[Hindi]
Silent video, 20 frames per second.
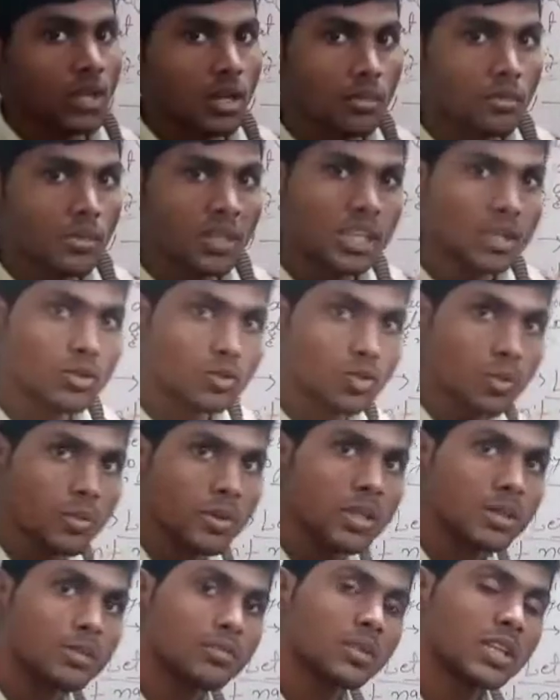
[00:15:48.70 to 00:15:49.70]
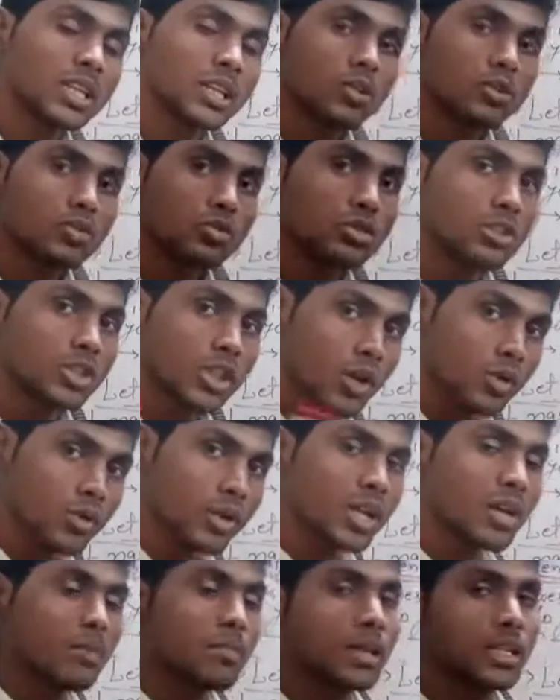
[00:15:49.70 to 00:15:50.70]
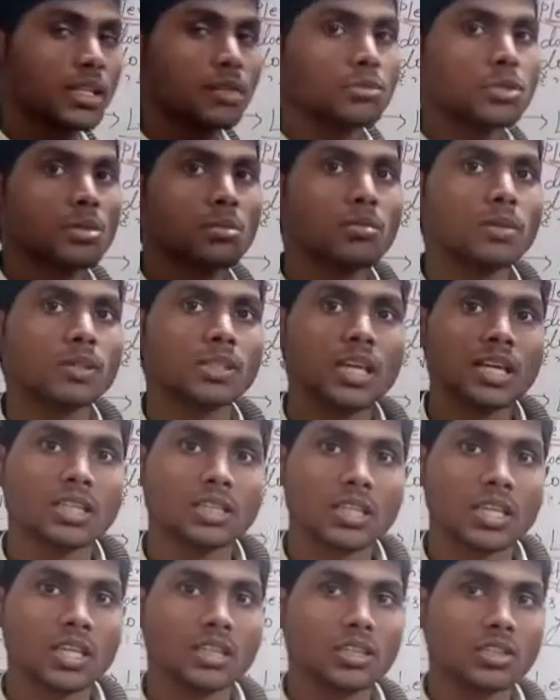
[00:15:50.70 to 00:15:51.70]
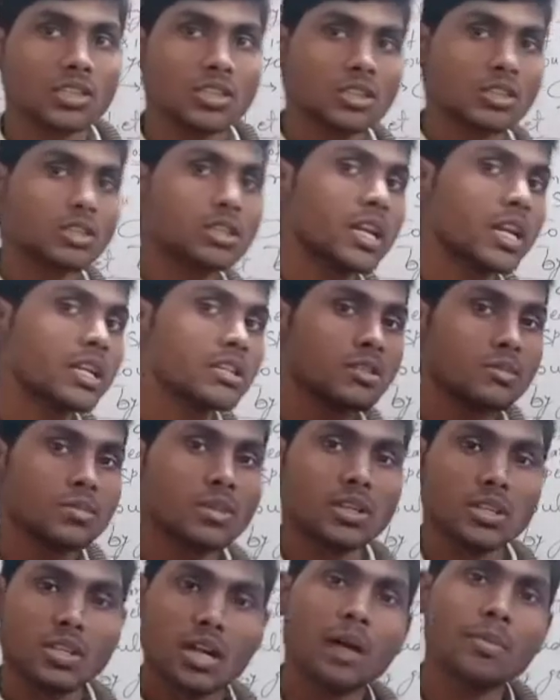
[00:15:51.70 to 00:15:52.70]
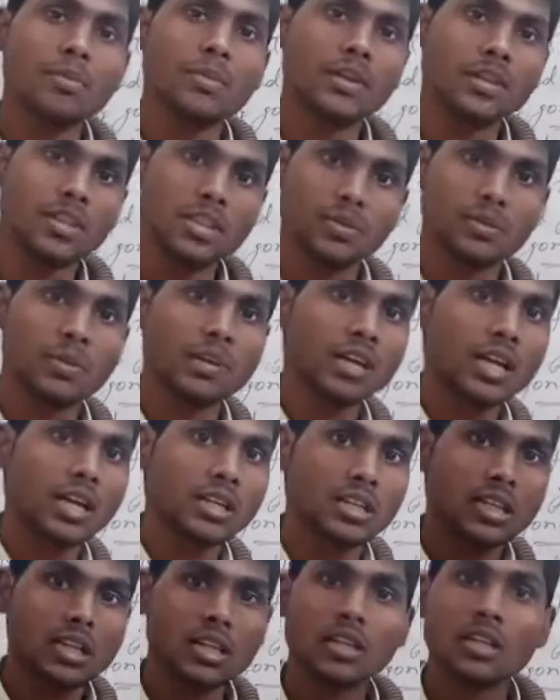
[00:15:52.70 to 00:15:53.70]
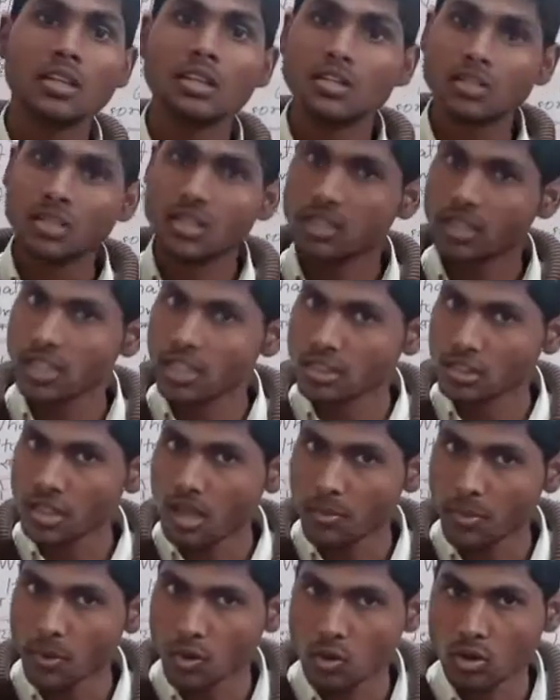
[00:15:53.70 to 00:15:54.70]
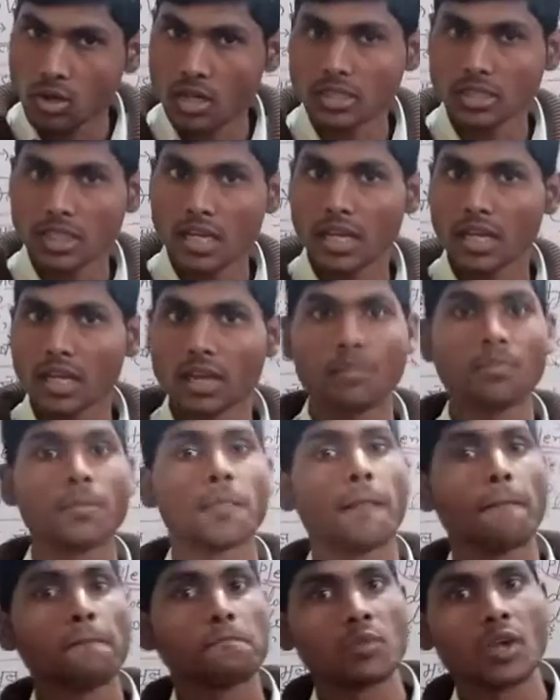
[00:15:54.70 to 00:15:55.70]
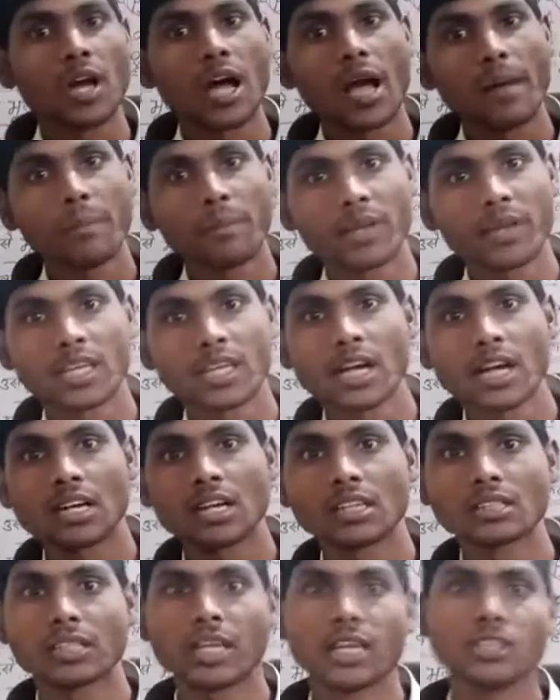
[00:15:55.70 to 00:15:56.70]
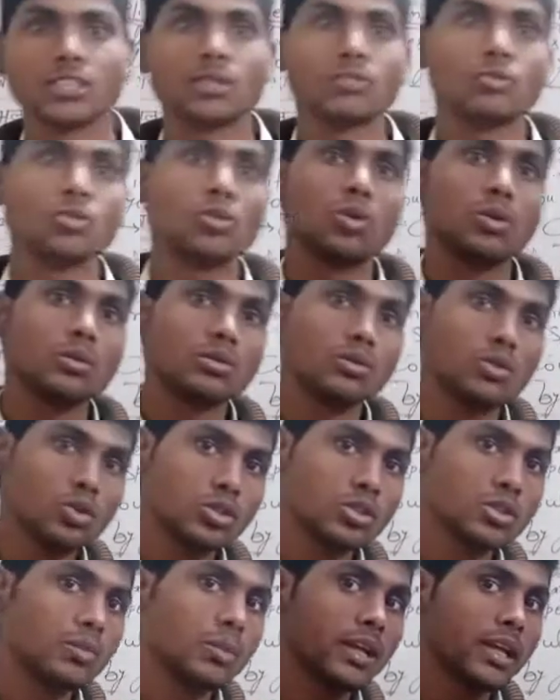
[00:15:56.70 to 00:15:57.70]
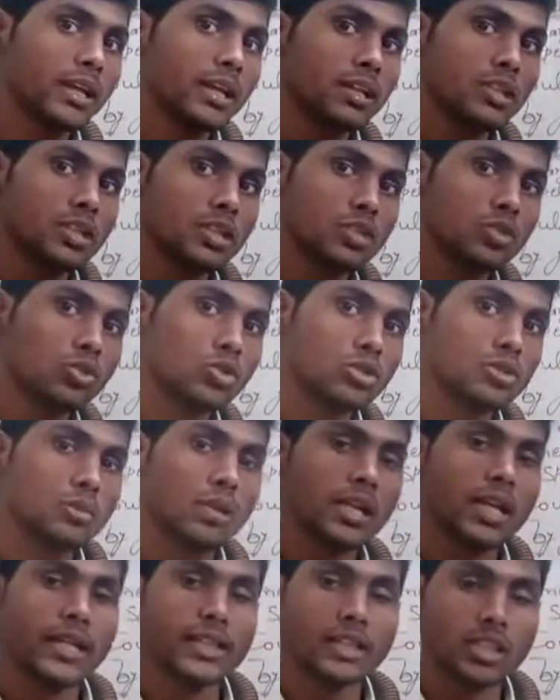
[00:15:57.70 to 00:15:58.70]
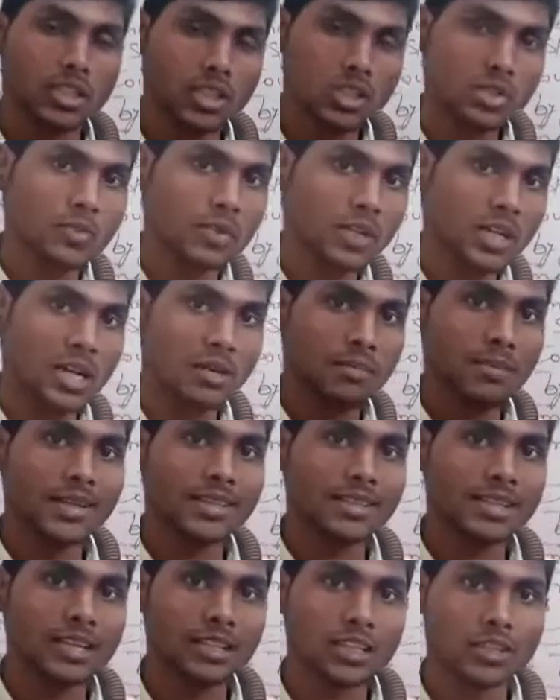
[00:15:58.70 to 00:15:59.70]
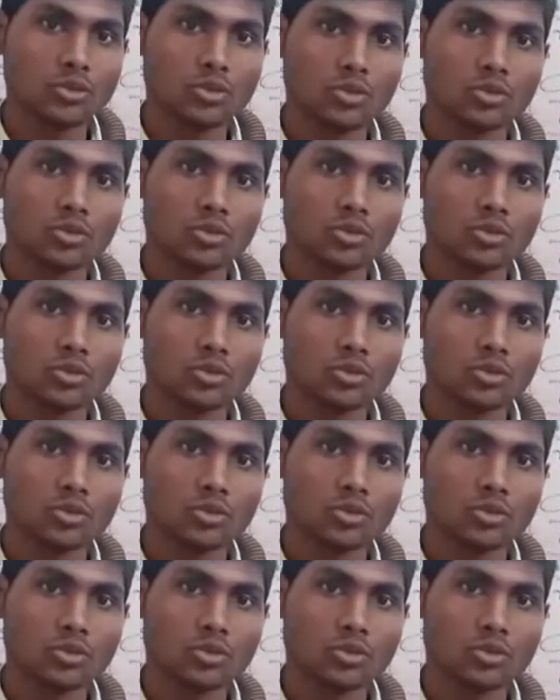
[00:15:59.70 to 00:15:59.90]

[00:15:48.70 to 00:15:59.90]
मतलब जो भी मतलब कुछ थ्योरी के माध्यम से भी बताते हैं कि किस टेंस में कहाँ पे किस प्रकार का सेंटेंस का प्रयोग करना है कहाँ पे क्या करना है जब दो दोस्त मिलेंगे तीन दोस्त मिलेंगे तो किस प्रकार बात करना है